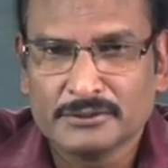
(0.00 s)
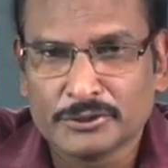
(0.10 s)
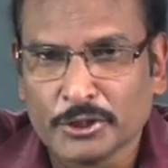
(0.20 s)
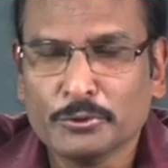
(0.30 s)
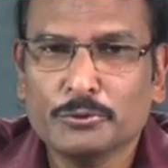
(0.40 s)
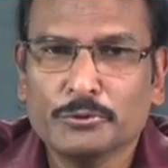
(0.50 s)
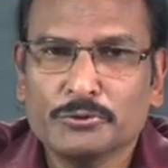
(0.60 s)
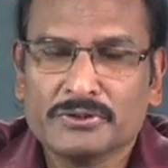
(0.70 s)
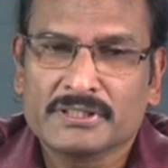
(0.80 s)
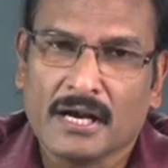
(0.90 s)
తెలుగు
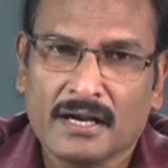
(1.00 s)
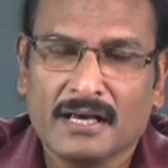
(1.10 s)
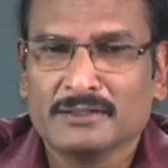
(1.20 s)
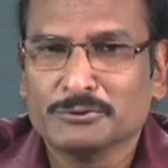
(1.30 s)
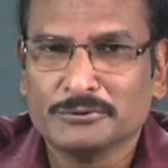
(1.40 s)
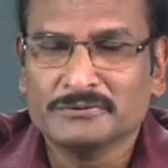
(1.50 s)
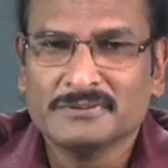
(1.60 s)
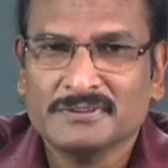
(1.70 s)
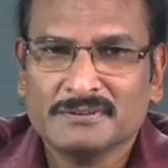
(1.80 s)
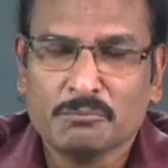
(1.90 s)
సంఘాలకు
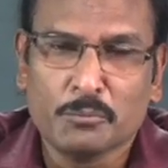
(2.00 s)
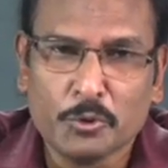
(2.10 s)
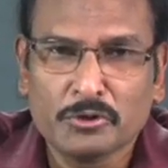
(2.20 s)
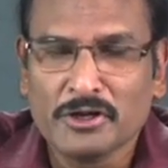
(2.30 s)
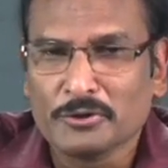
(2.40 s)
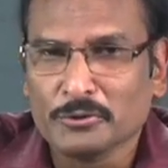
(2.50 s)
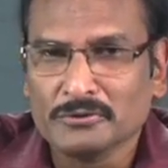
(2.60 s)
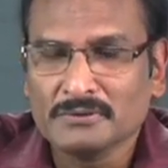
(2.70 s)
బోర్డులలో